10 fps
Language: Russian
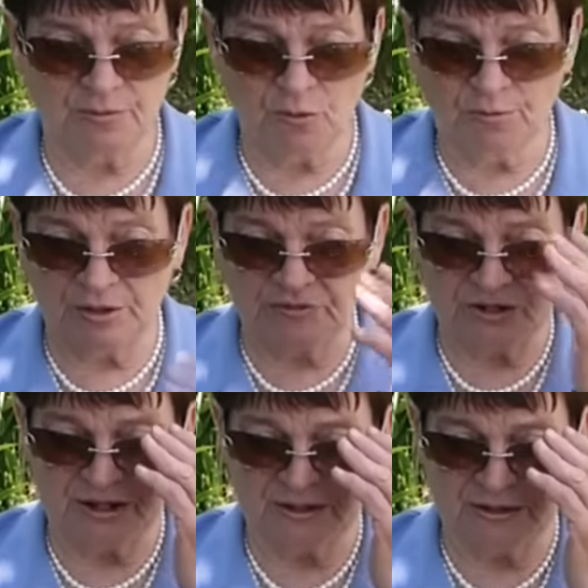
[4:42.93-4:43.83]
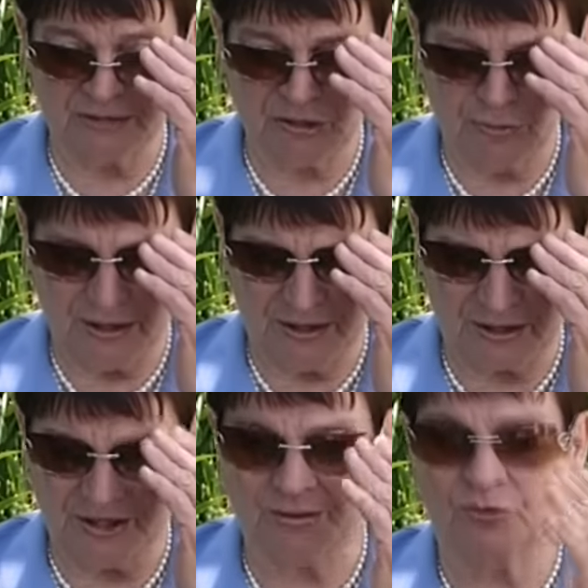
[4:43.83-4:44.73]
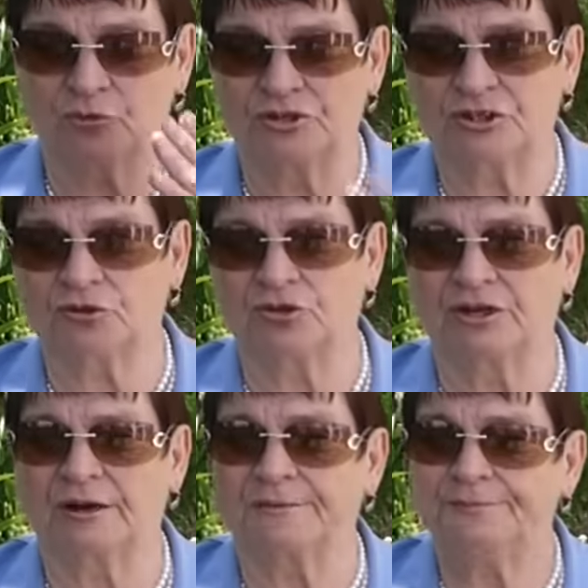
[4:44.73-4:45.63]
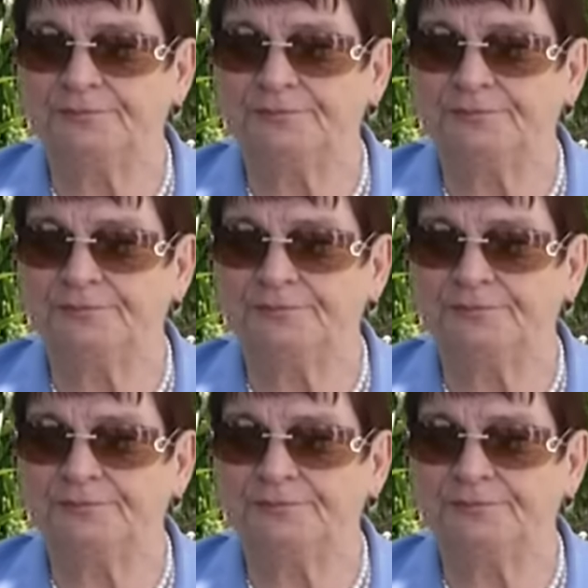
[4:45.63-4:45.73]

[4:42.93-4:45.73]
По-моему, была уже на, на втором или на третьем курсе, что-то так.